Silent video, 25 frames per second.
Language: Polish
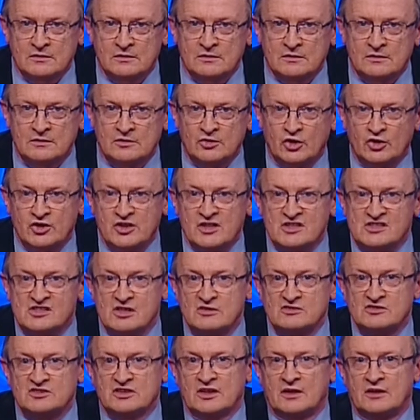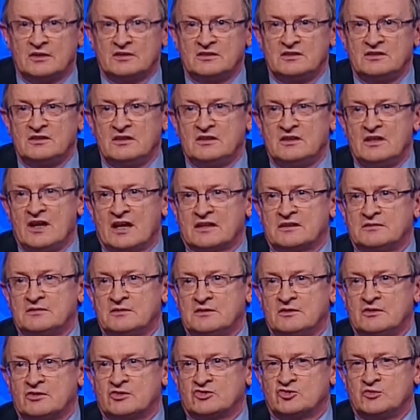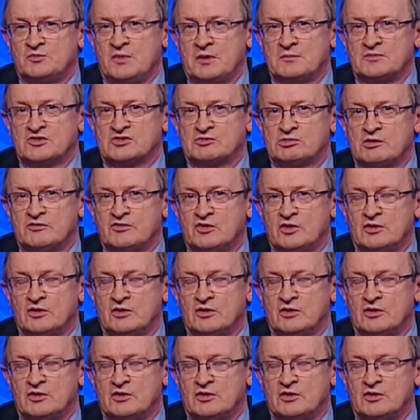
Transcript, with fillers: No nie sądzę, jak rozumiemy A ja sądzę, słowo...